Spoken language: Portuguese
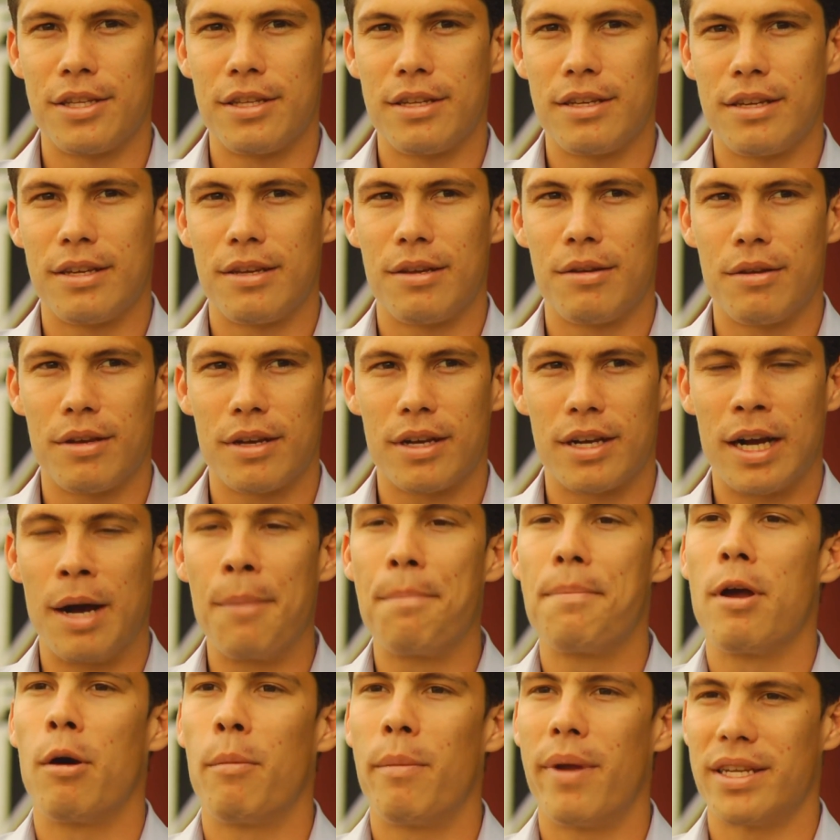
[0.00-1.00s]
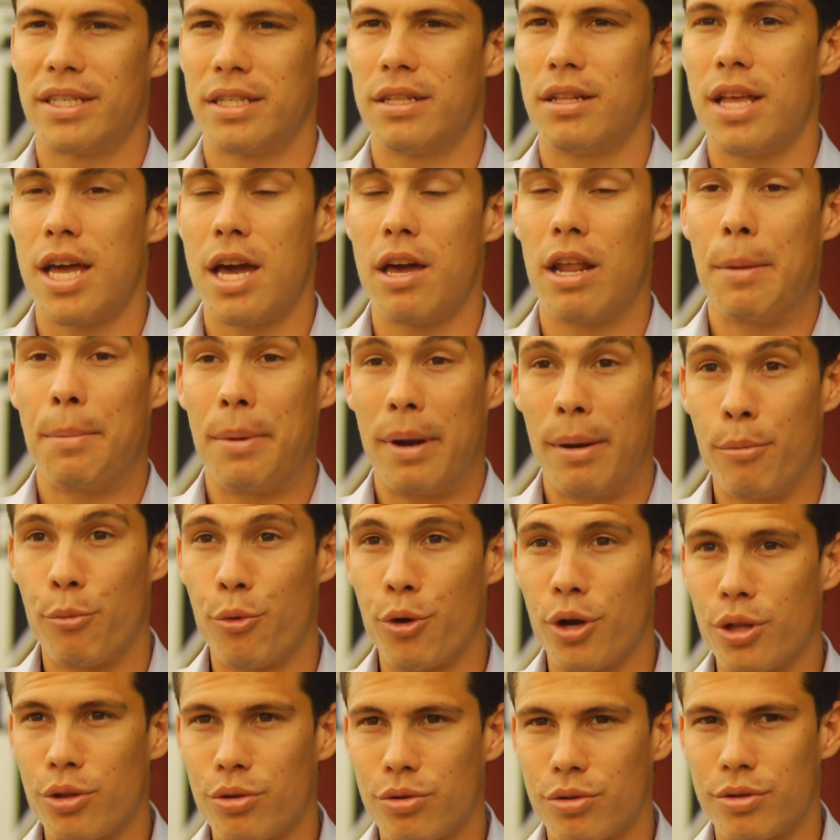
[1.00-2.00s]
Que campeão brasileiro é
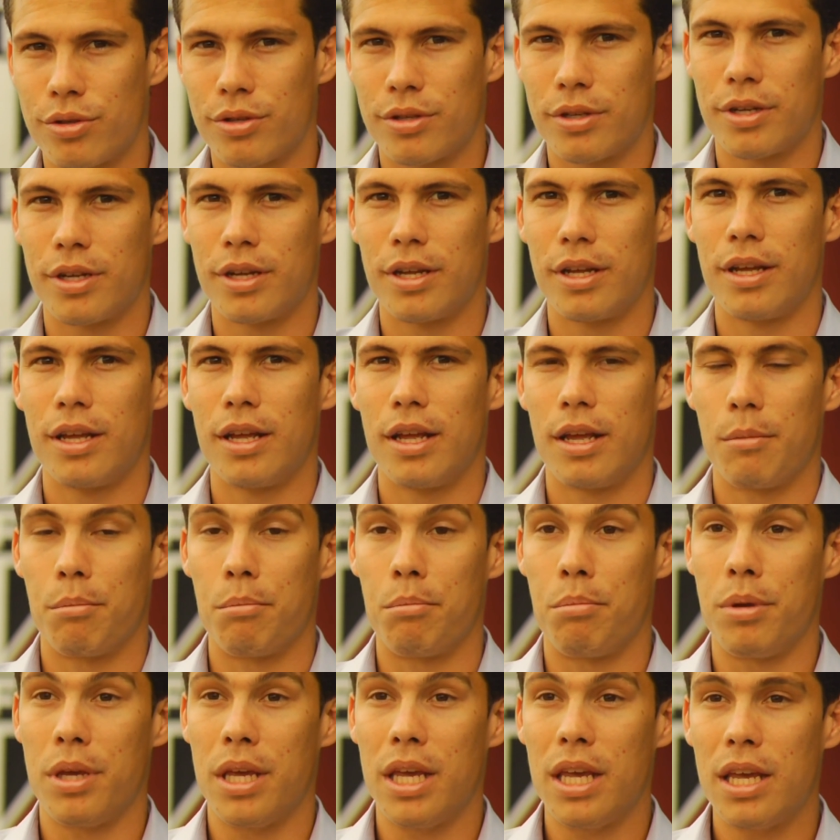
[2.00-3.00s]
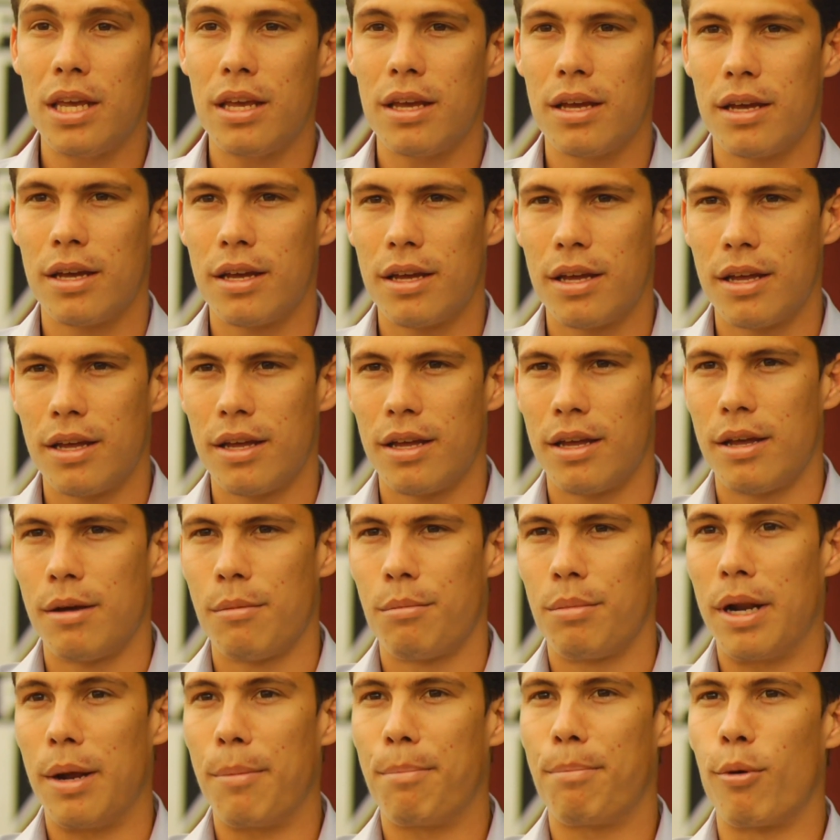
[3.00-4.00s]
para muitos, bi
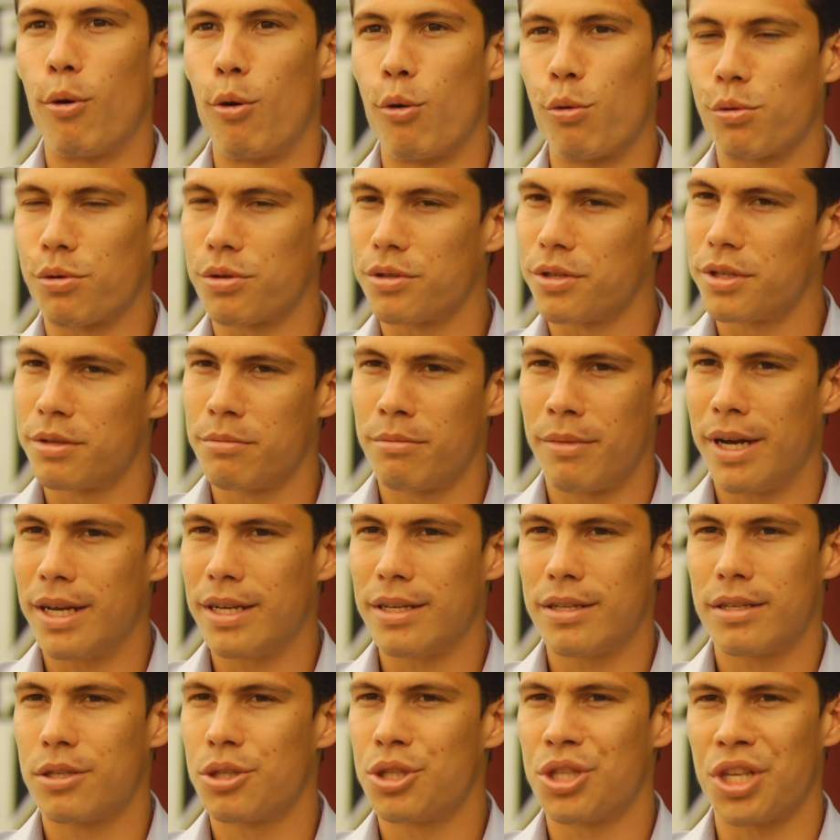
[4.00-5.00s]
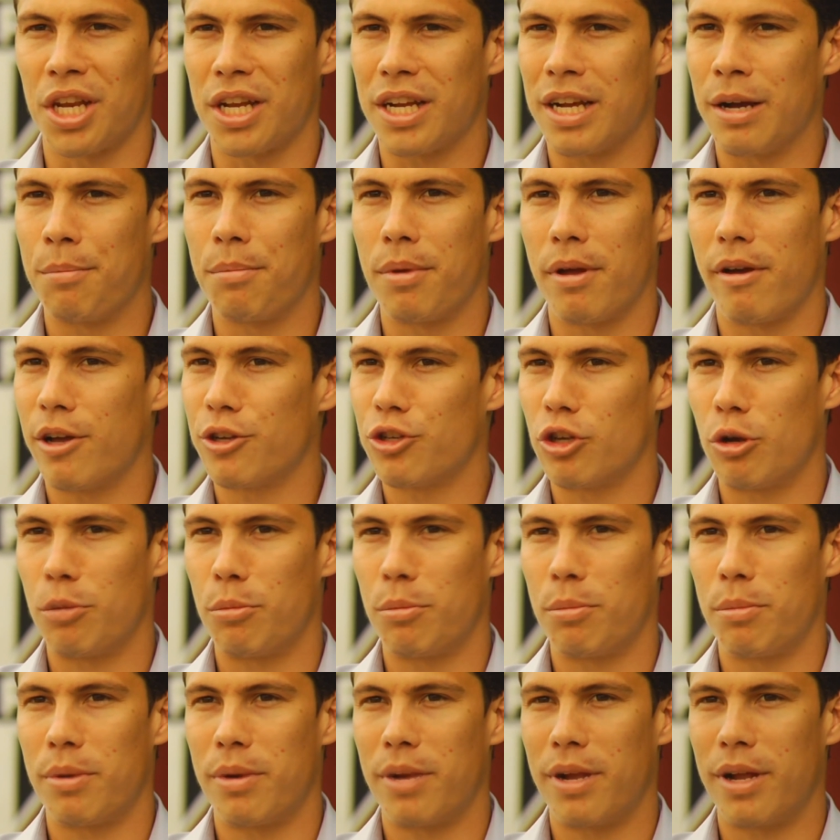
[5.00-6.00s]
para poucos, mas tricampeão é
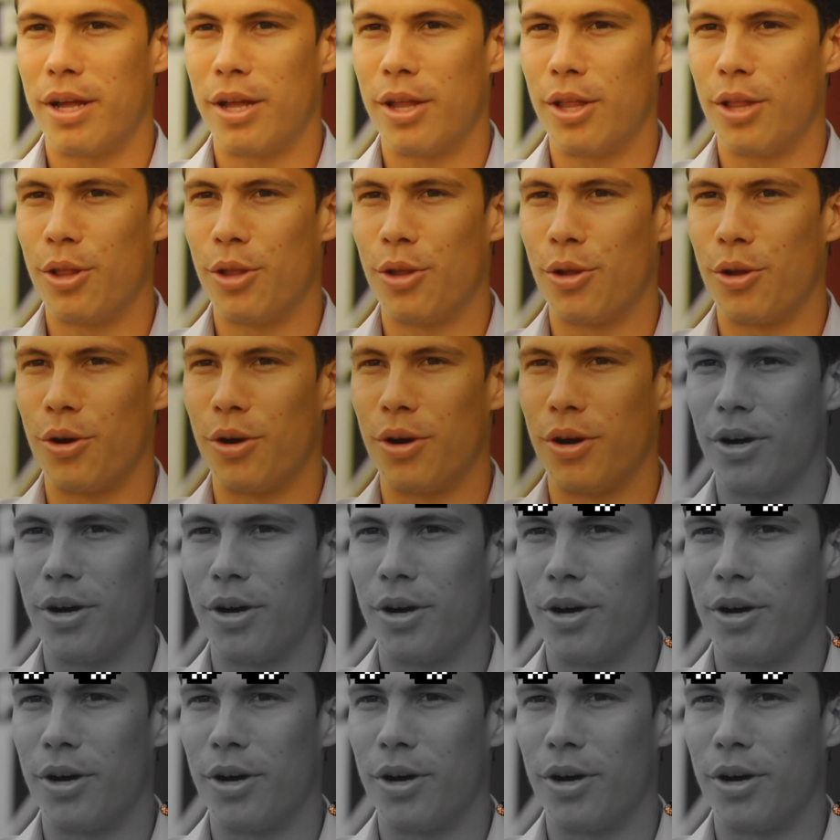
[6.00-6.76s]
só para nós.